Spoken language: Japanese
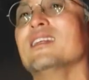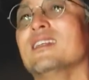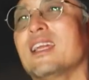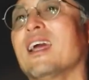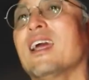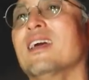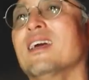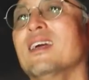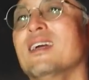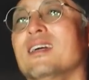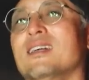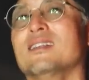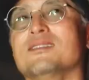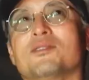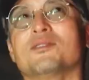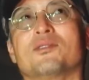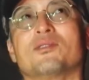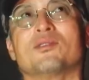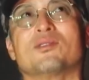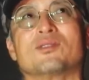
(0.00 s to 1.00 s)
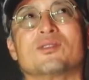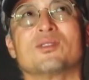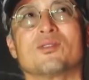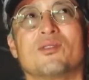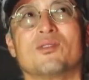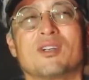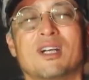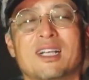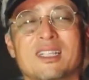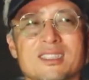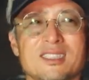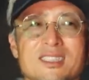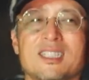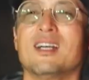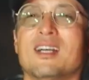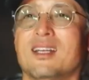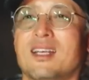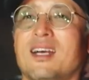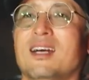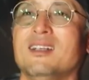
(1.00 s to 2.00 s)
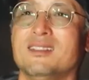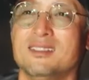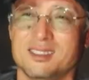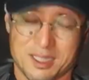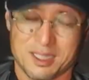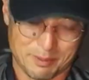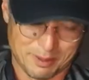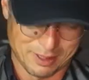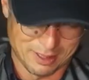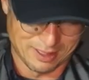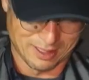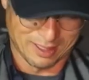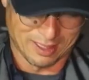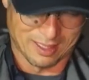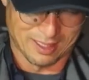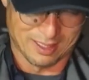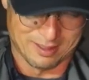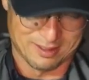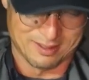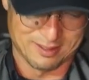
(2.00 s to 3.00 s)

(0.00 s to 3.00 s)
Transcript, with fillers: にねそのそこを感じながら攻めてたら